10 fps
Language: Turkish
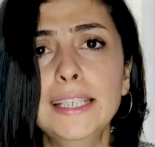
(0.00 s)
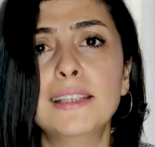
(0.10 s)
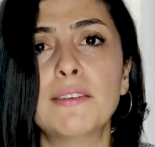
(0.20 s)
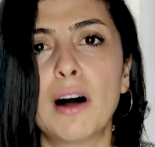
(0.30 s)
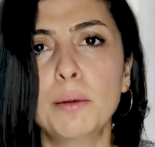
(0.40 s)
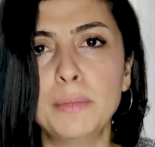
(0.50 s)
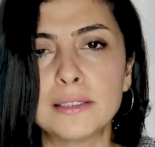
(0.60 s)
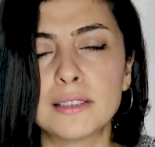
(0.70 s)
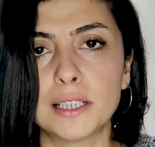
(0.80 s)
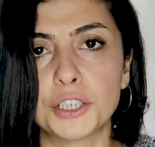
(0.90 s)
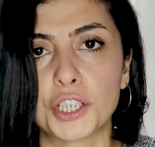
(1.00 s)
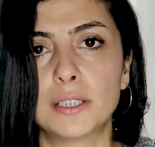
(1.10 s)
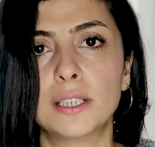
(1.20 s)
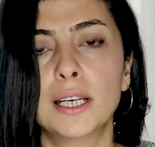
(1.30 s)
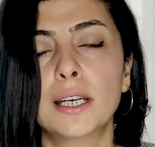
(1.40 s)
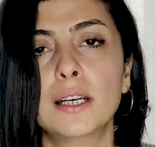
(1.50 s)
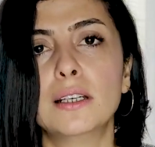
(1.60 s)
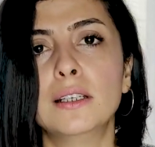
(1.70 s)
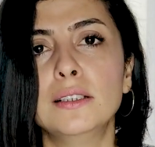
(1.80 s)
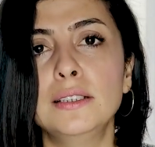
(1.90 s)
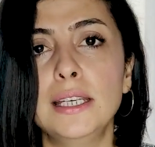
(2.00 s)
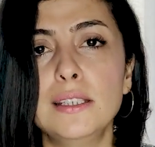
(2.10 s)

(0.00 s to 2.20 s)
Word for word: devam ettirecek, e, neyi